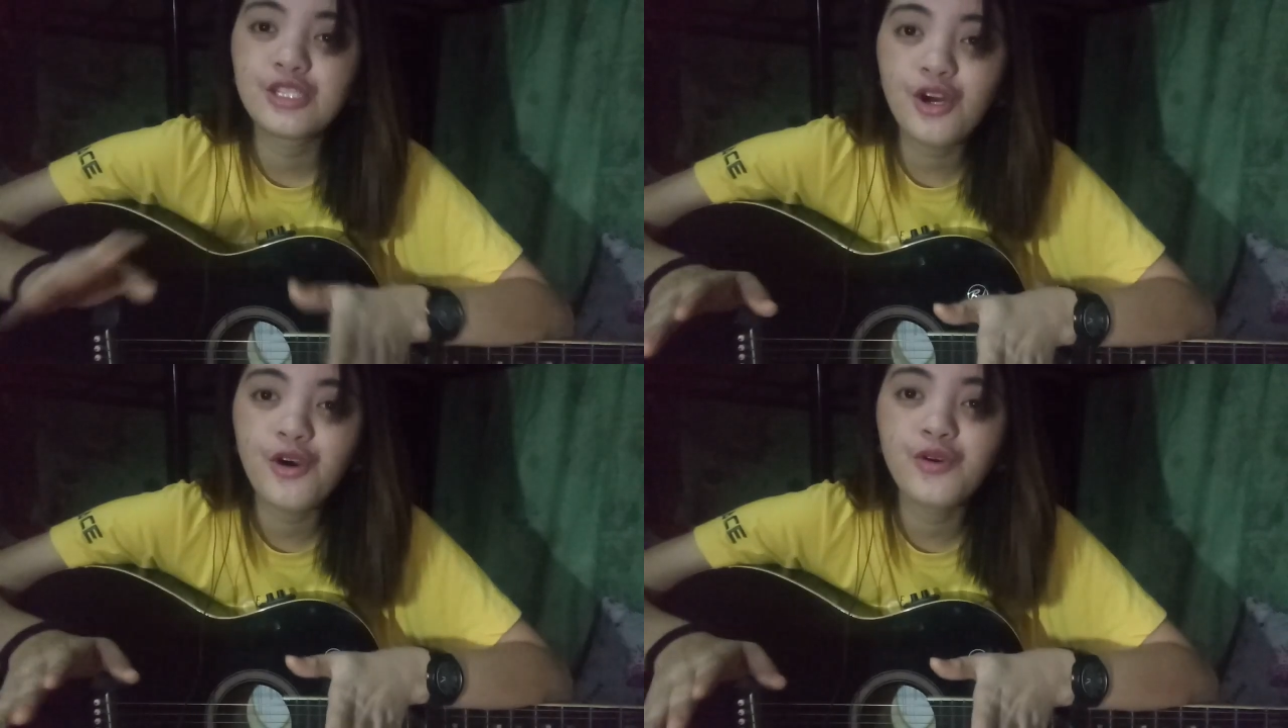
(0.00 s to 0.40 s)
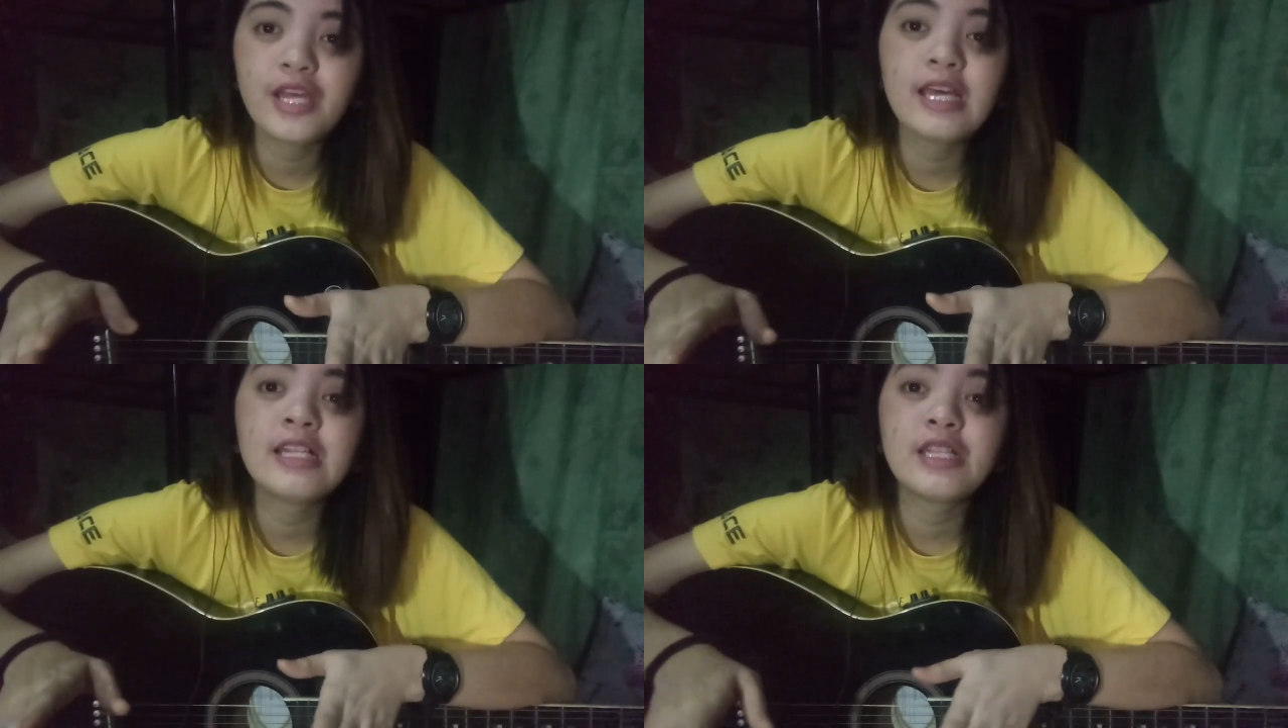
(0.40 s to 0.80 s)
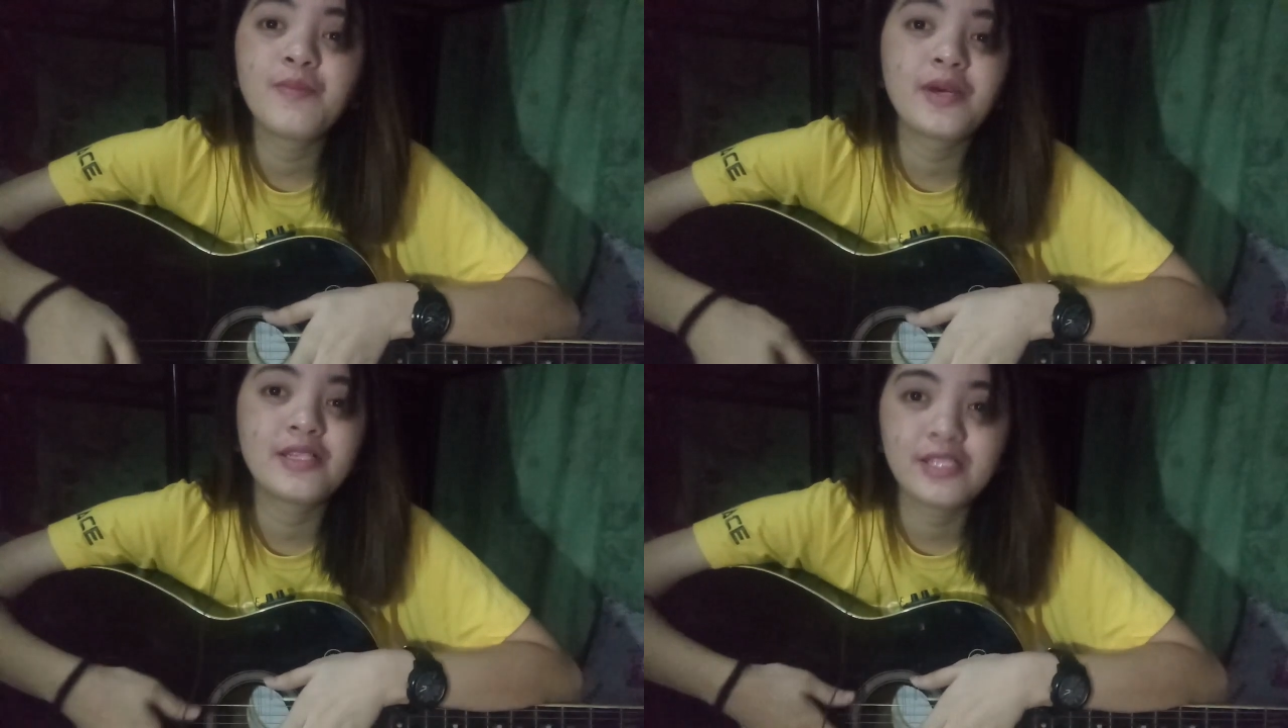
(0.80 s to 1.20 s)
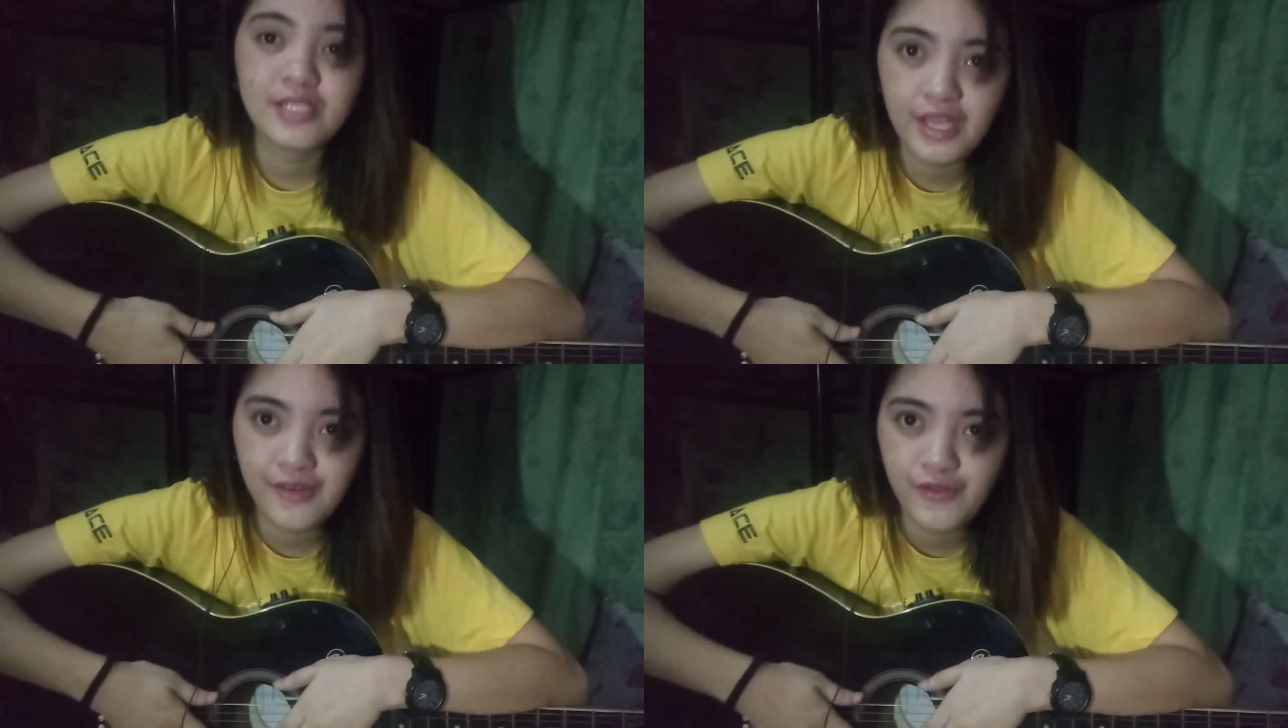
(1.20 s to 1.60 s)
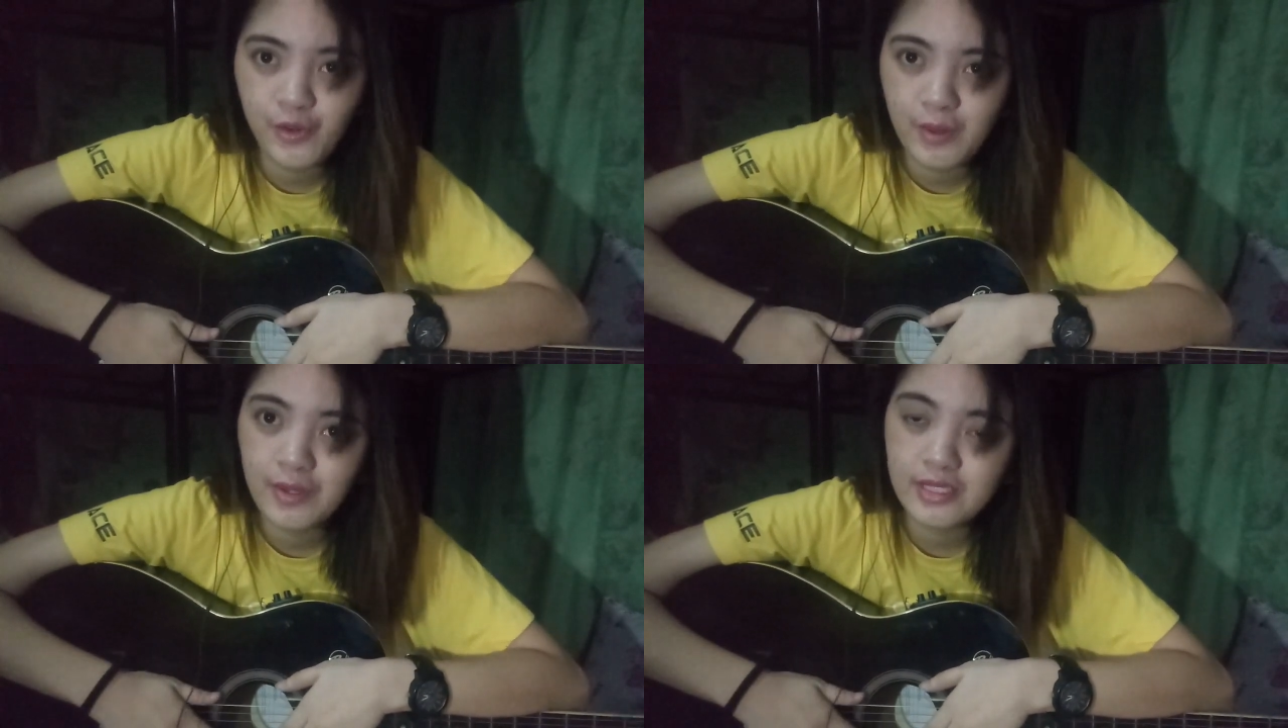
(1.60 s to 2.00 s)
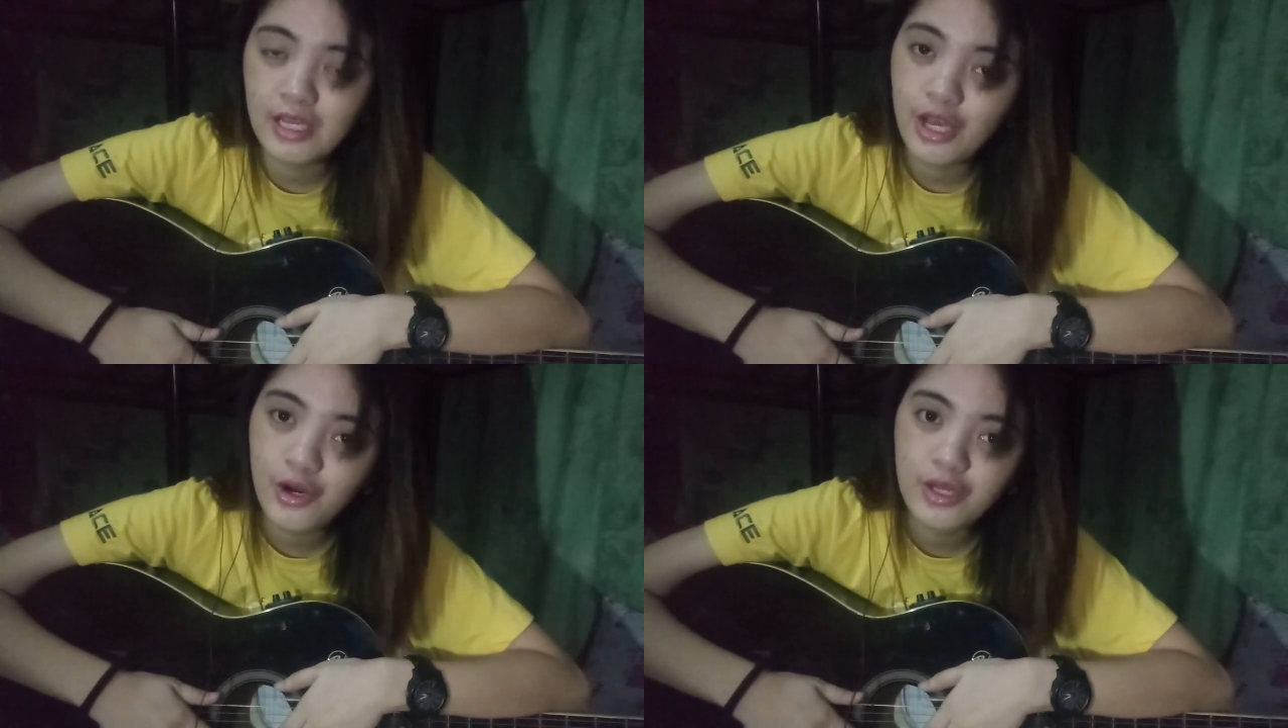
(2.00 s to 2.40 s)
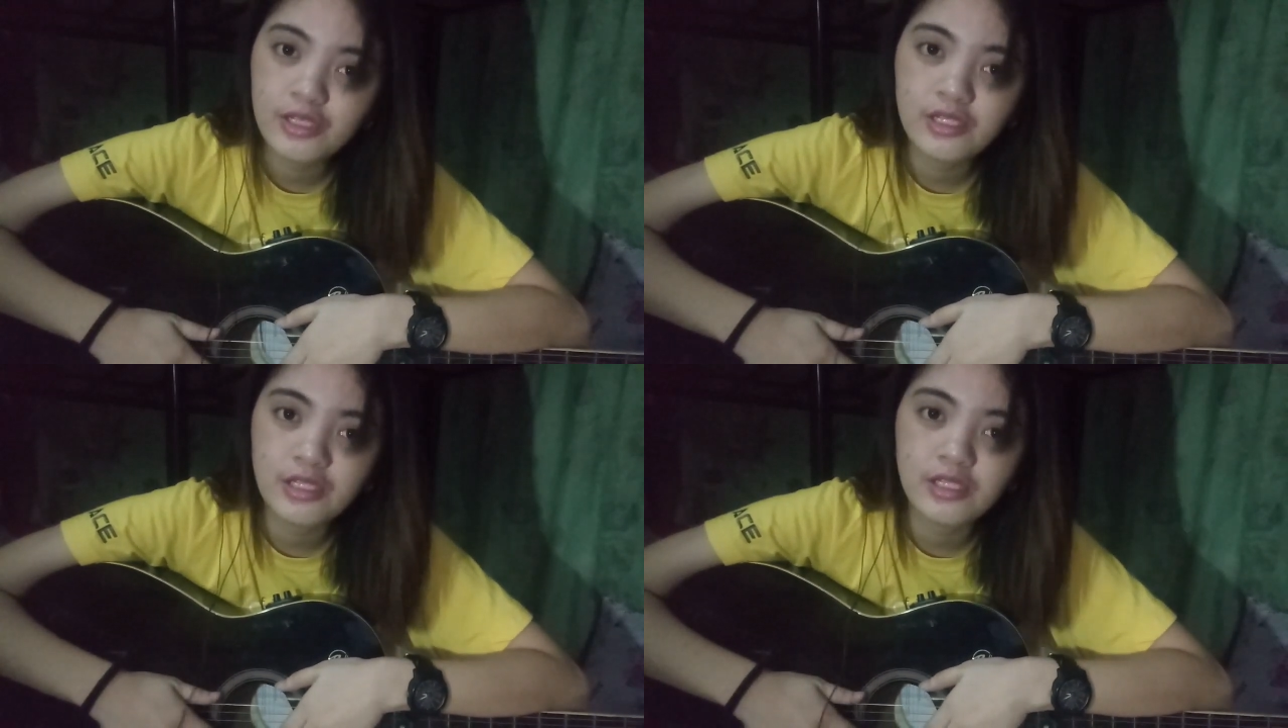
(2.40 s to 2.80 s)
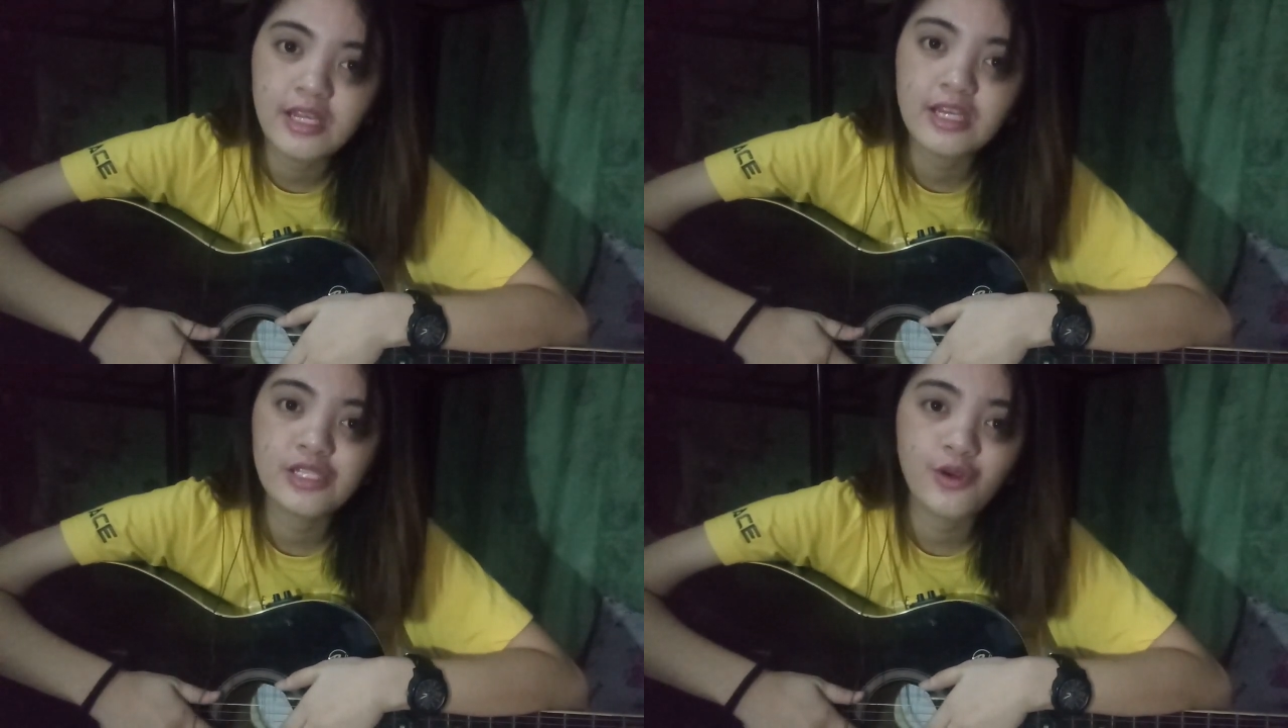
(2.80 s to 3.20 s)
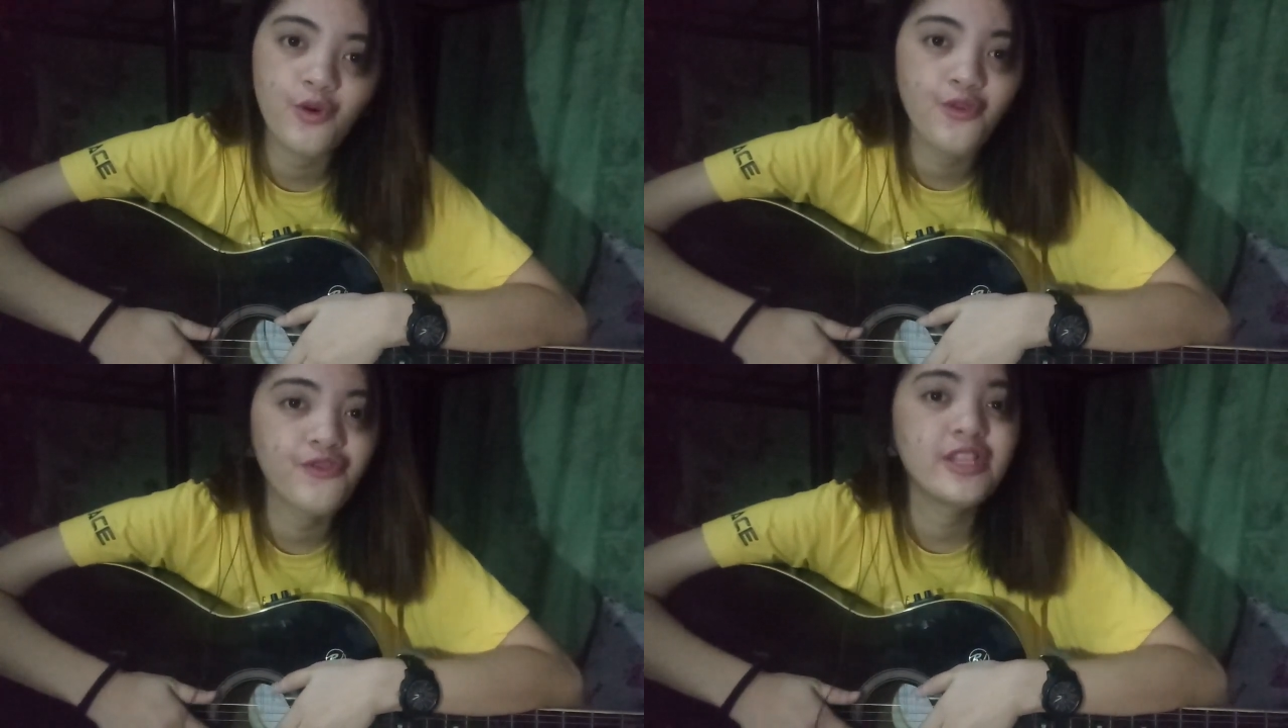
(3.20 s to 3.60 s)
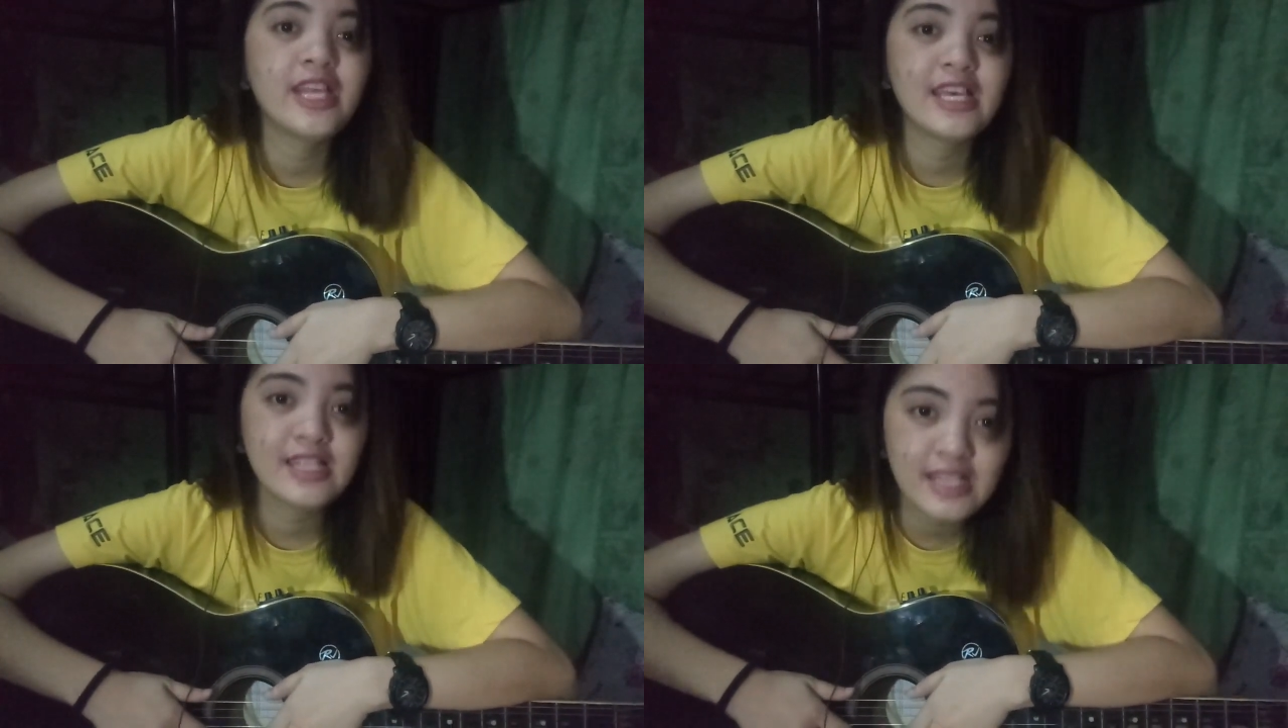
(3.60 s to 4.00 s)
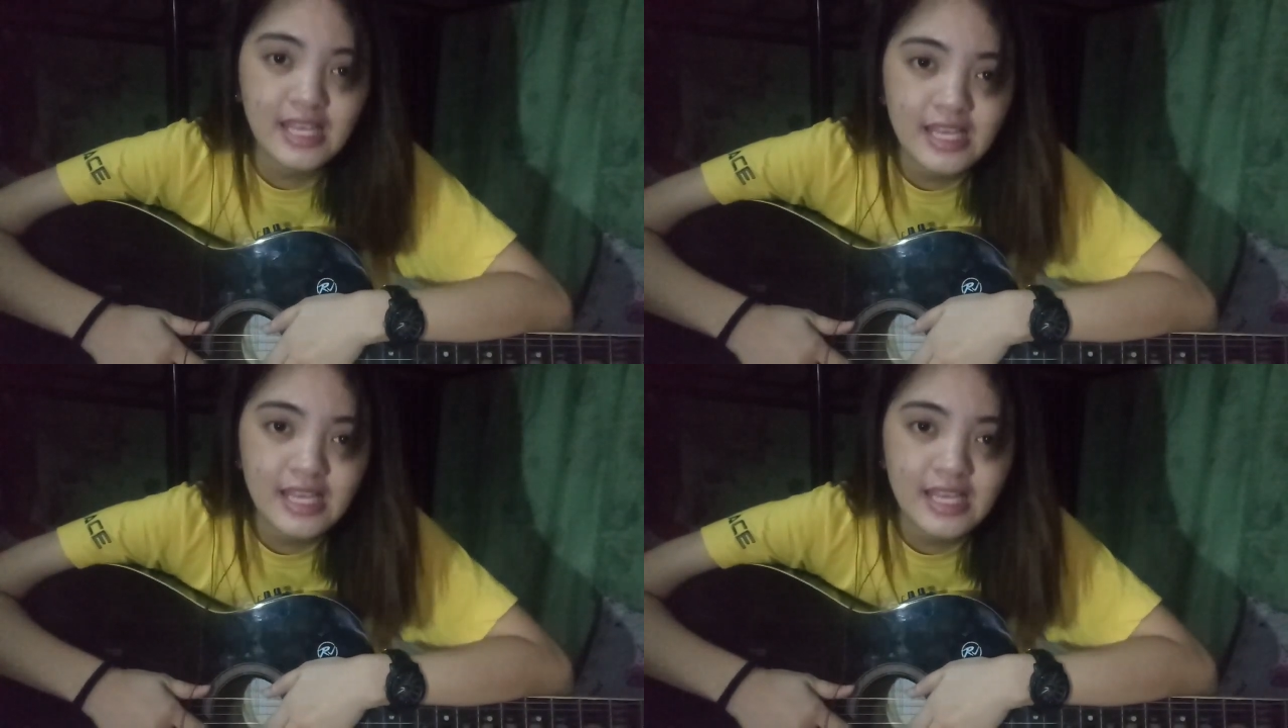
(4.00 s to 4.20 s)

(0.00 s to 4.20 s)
So, dahil hindi pa rin safe lumabas ngayon, dahil sa COVID-19,